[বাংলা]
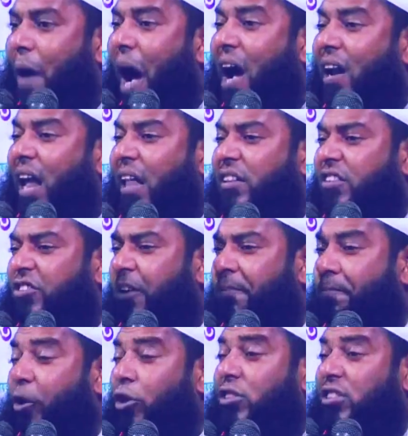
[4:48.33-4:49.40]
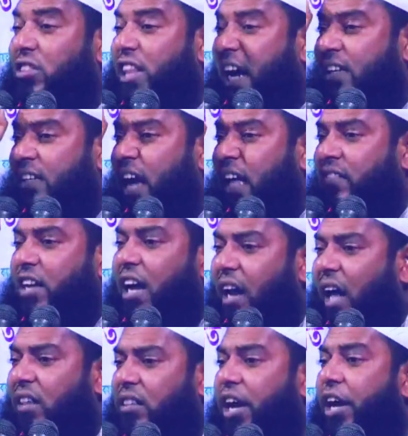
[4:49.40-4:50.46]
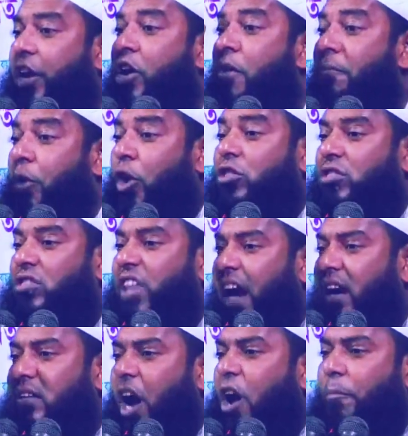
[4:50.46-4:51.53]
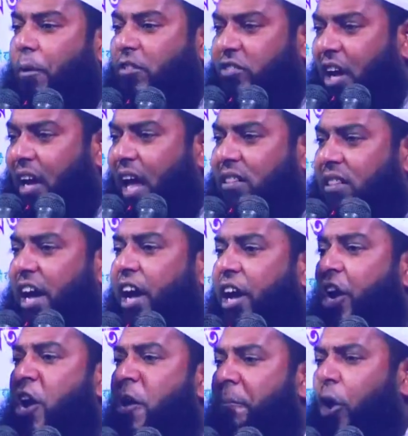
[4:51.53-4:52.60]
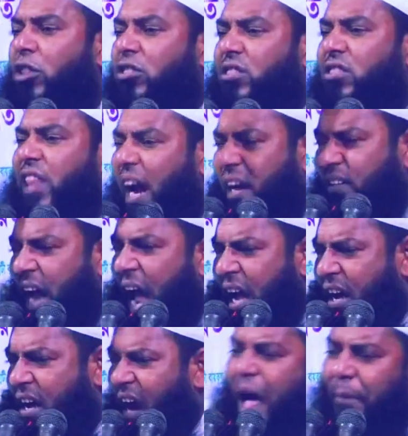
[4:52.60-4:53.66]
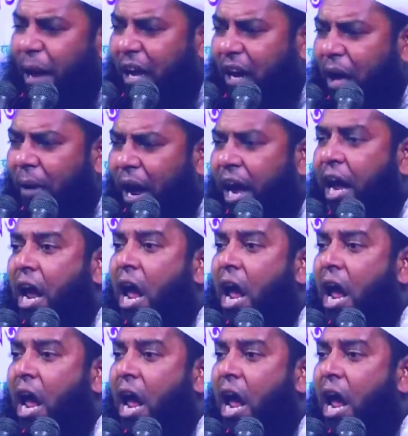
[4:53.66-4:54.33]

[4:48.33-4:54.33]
বাংলাদেশের প্রত্যেকটা জেলাতে প্রত্যেকটা উপজেলাতে প্রত্যেকটা গ্রামে গ্রামে